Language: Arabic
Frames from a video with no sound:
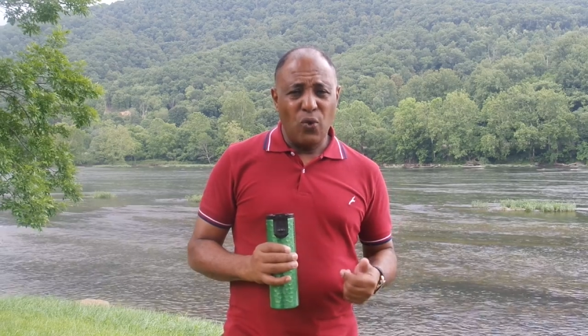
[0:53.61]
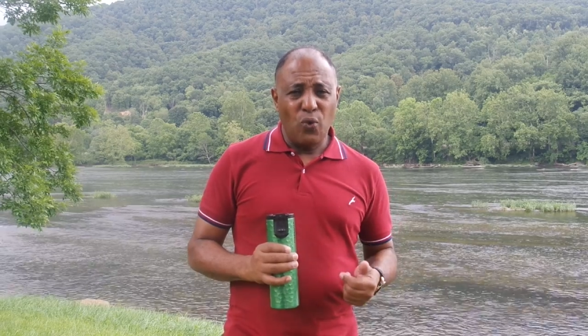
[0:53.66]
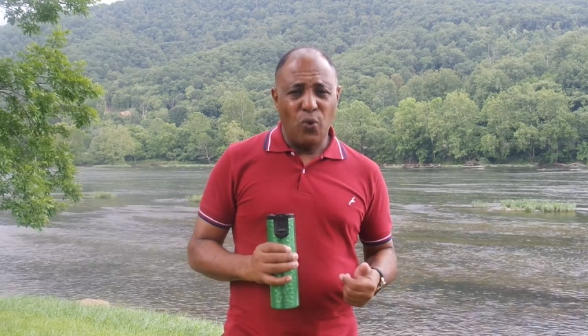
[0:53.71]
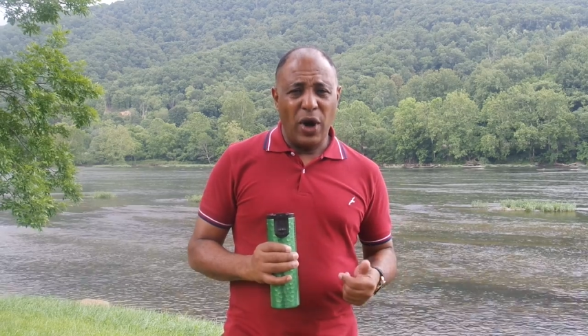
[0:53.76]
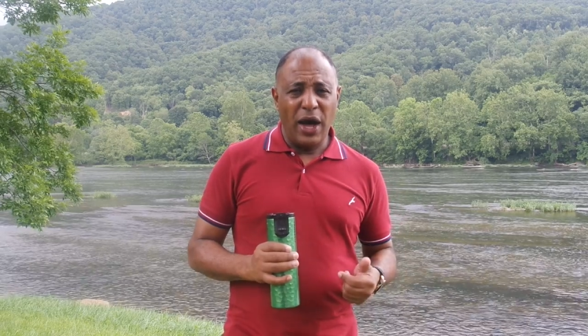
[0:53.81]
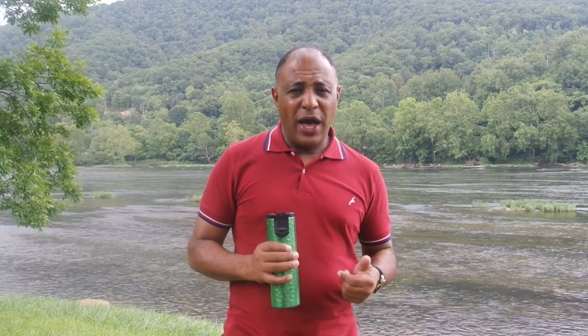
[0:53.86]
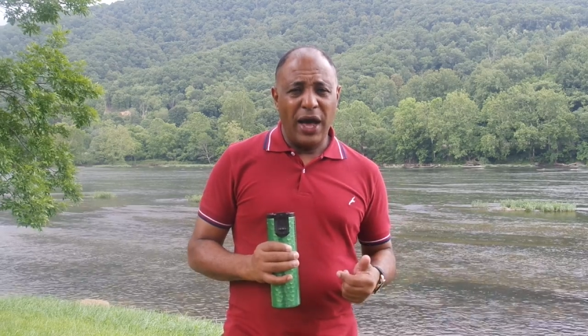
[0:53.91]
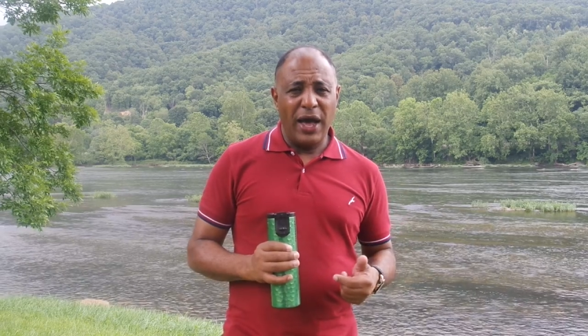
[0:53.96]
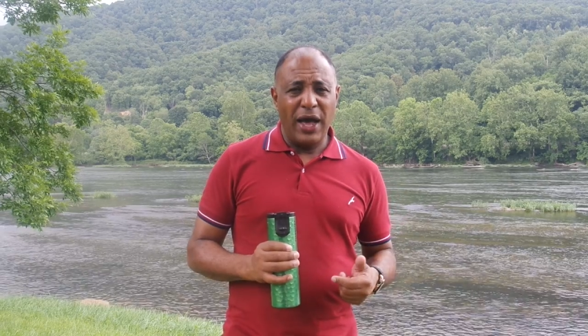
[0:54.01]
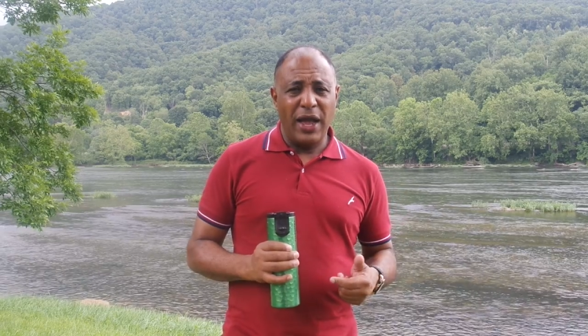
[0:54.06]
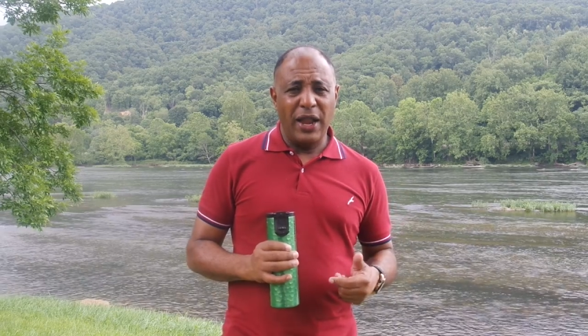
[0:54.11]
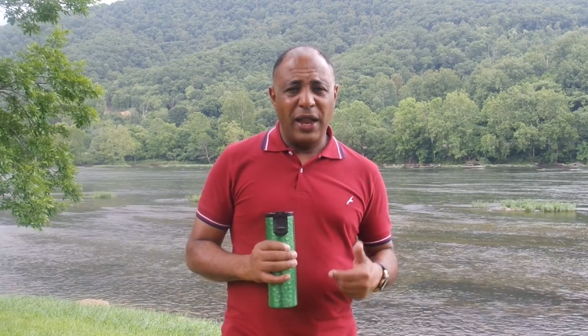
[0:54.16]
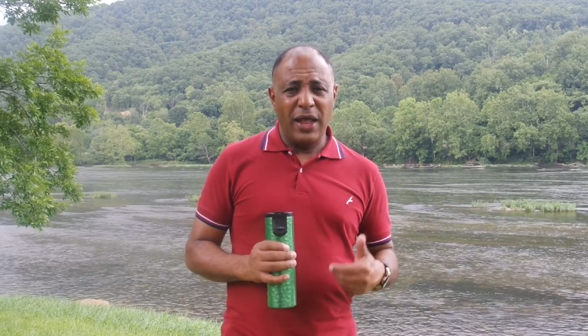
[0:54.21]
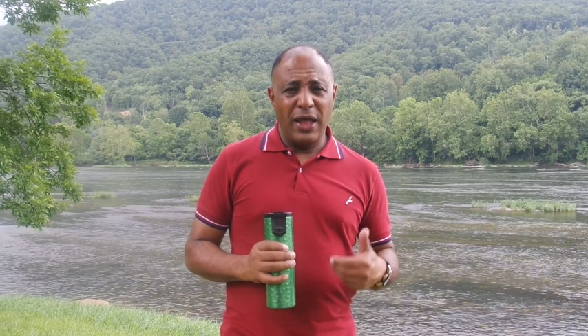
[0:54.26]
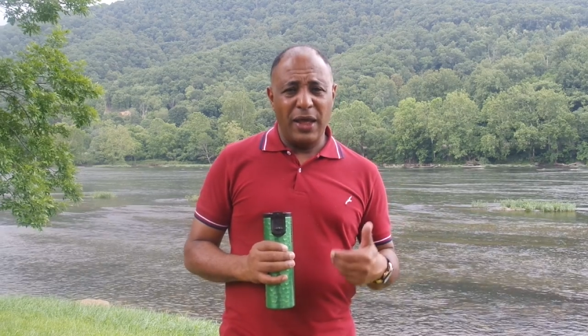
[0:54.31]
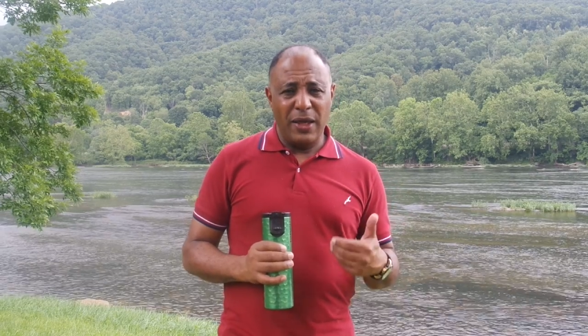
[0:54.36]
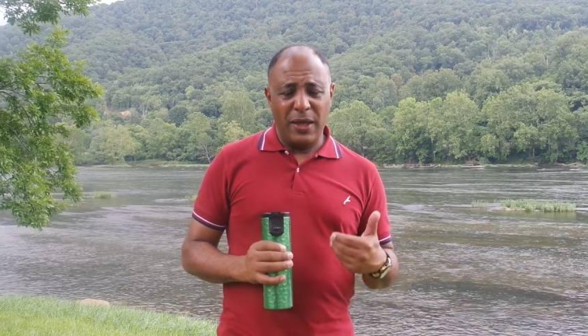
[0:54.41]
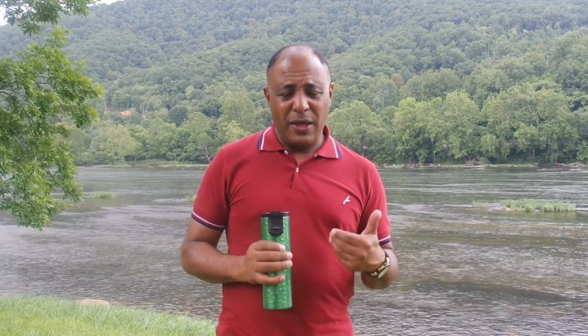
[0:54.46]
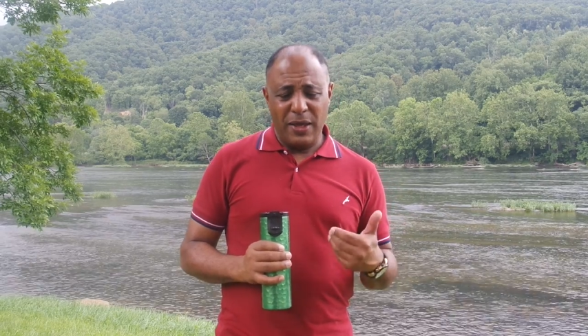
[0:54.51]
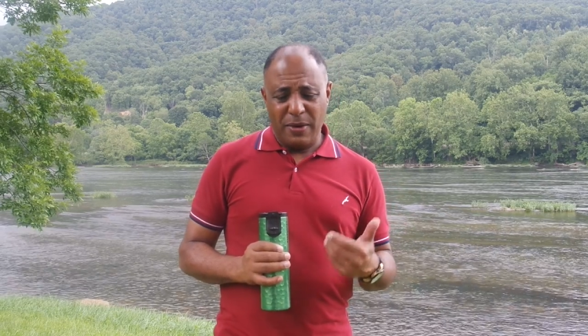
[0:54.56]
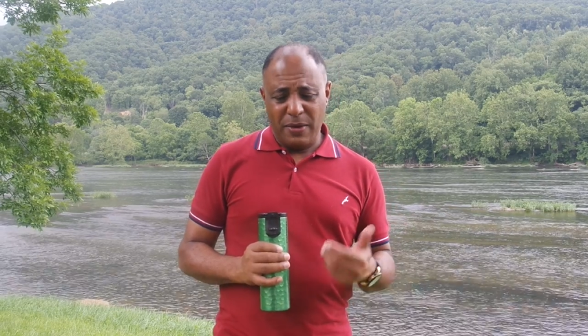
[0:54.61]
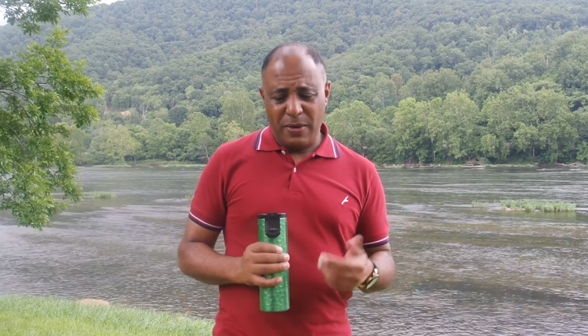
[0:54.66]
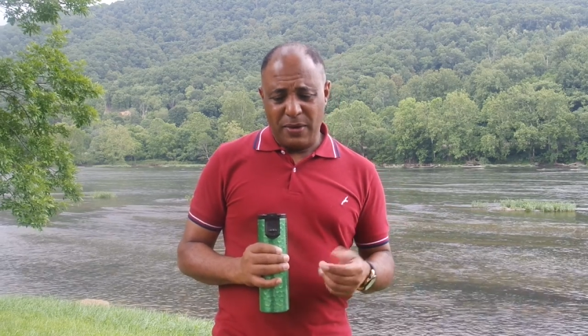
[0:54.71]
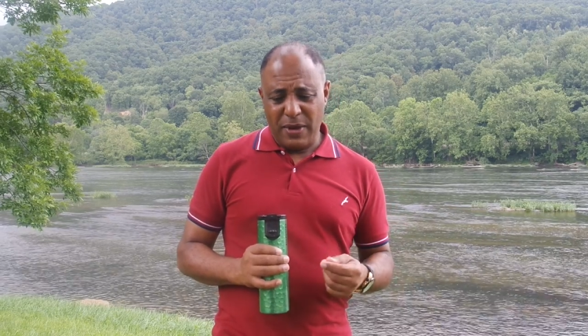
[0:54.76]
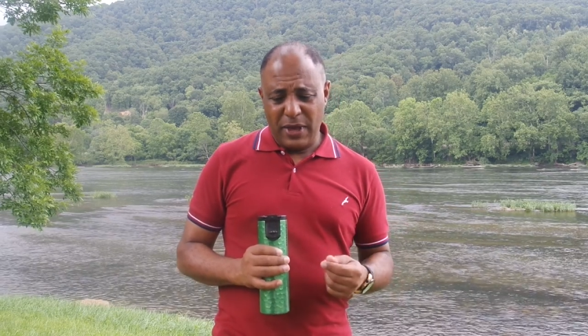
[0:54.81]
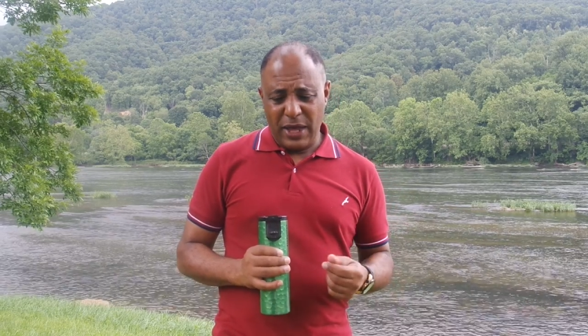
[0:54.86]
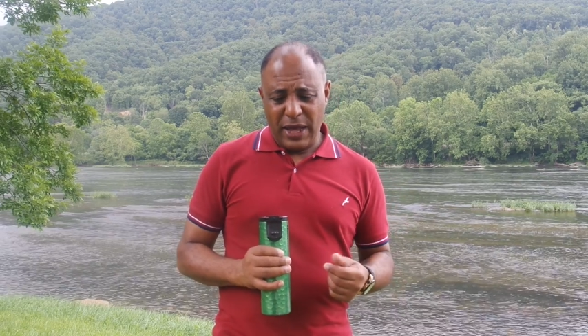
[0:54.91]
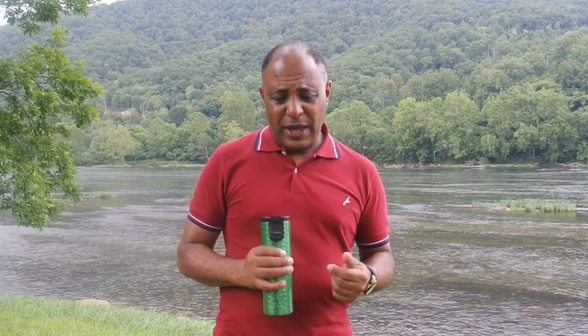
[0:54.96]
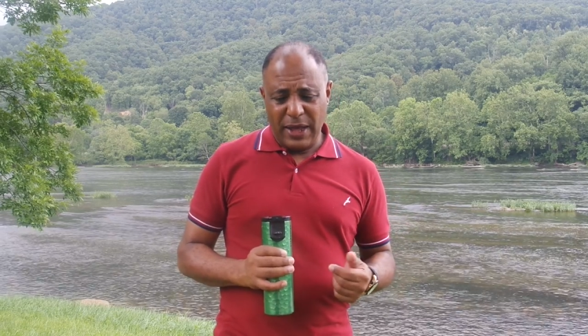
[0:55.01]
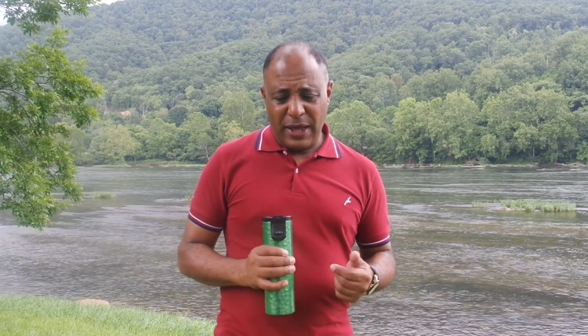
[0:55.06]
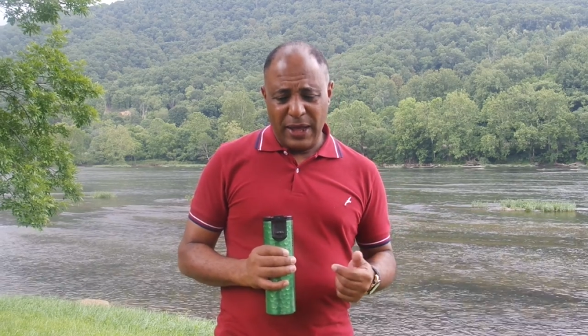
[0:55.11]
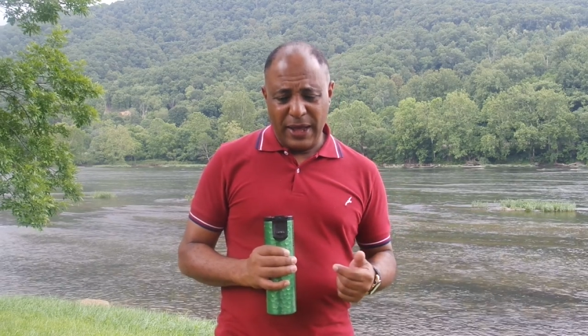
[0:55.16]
والبروجستيرون